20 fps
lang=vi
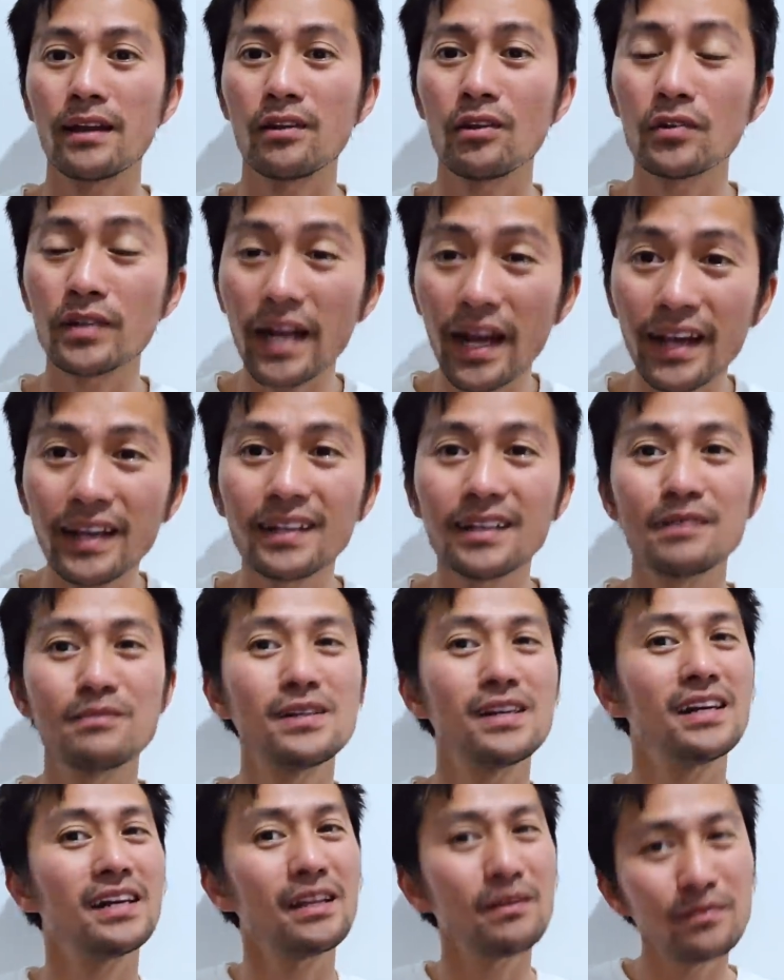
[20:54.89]
Ok, cảm
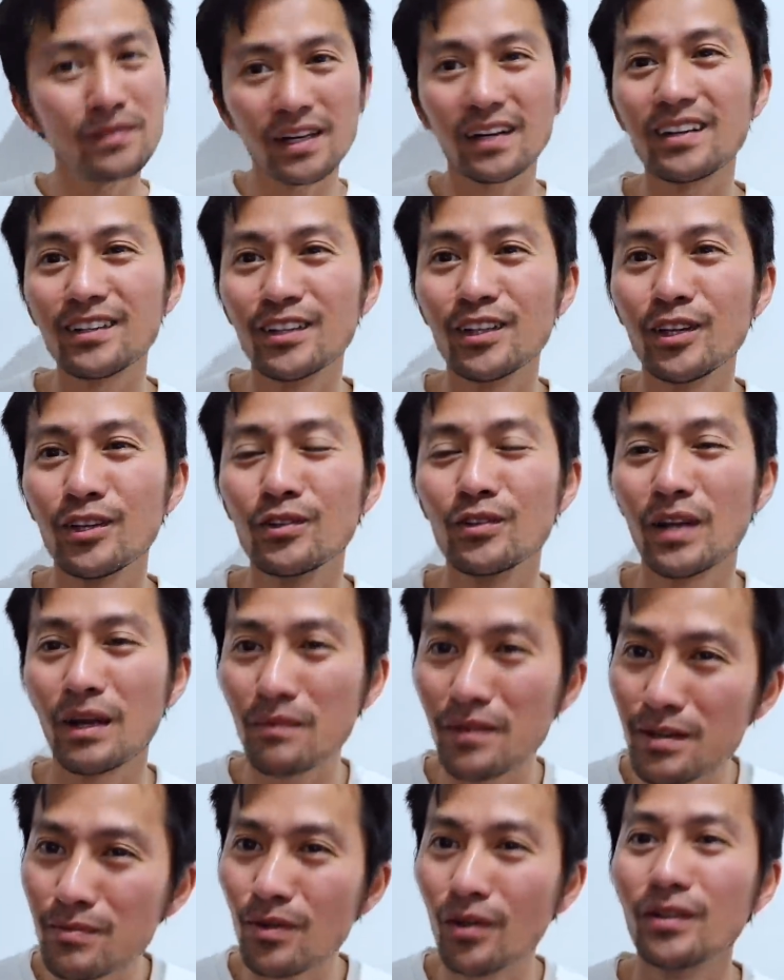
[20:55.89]
ơn anh em rất là nhiều, cảm
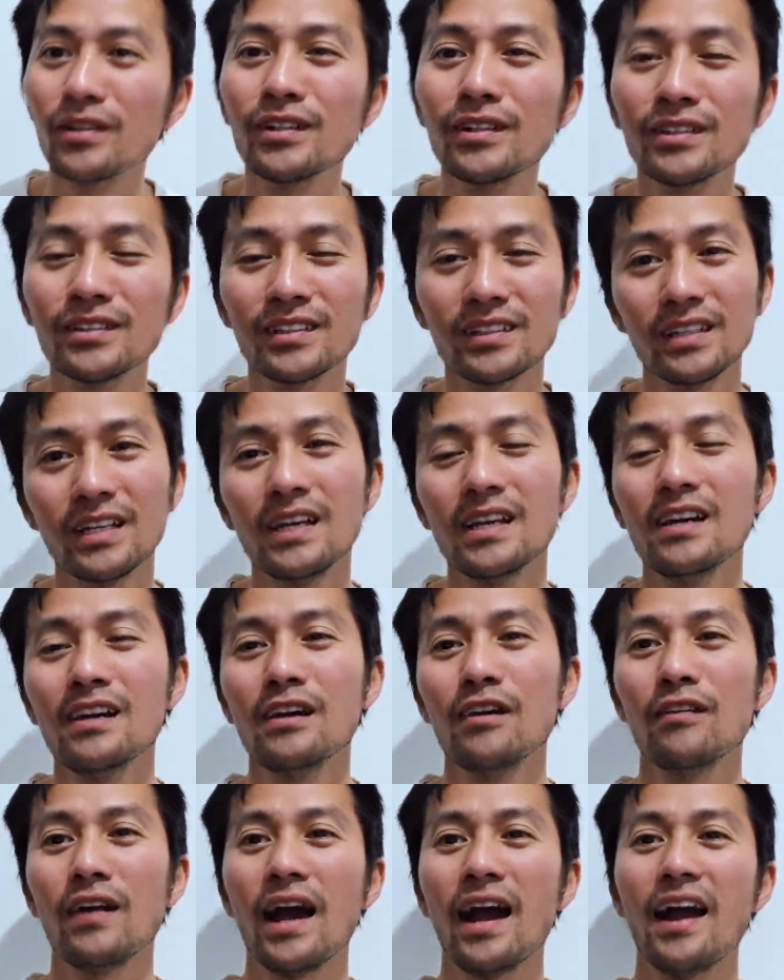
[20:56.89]
ơn mọi người.
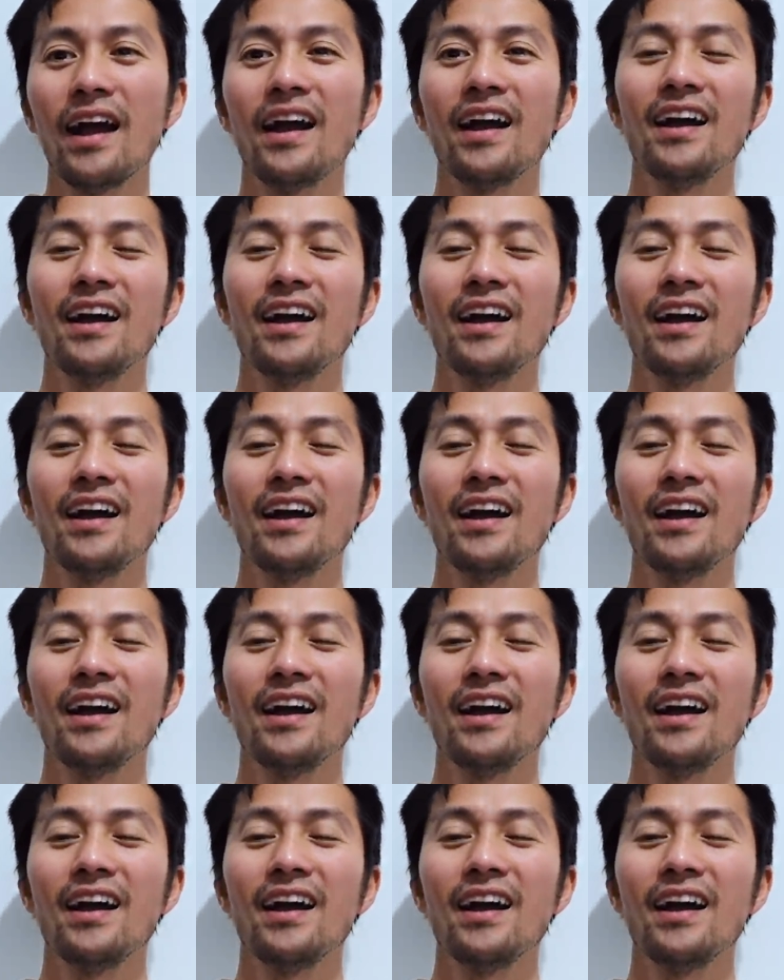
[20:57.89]
Và